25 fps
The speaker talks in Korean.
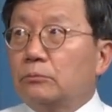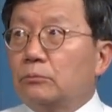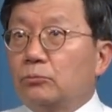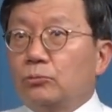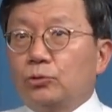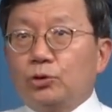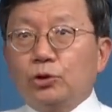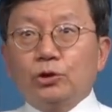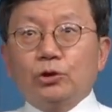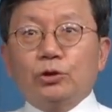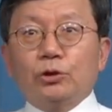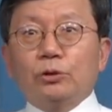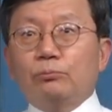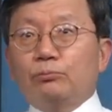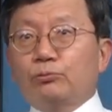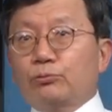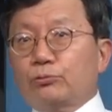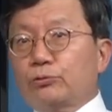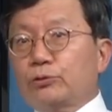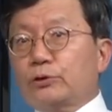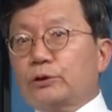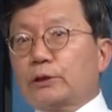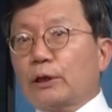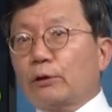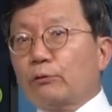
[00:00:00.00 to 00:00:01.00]
진실
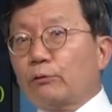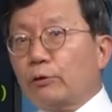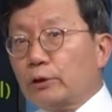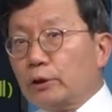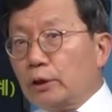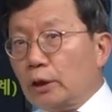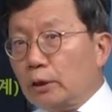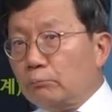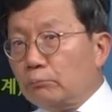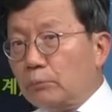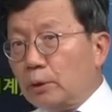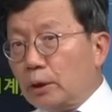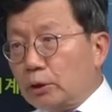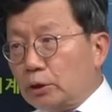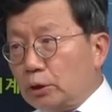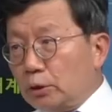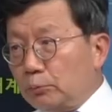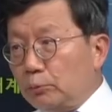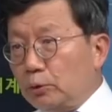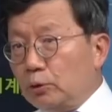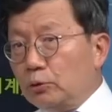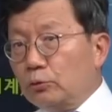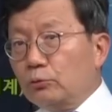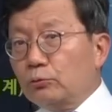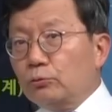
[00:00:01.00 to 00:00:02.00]
무슨 상관이야? 임마 힘
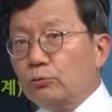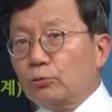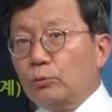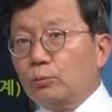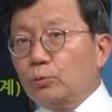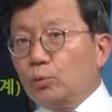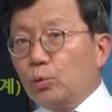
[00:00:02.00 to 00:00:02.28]
있는 놈,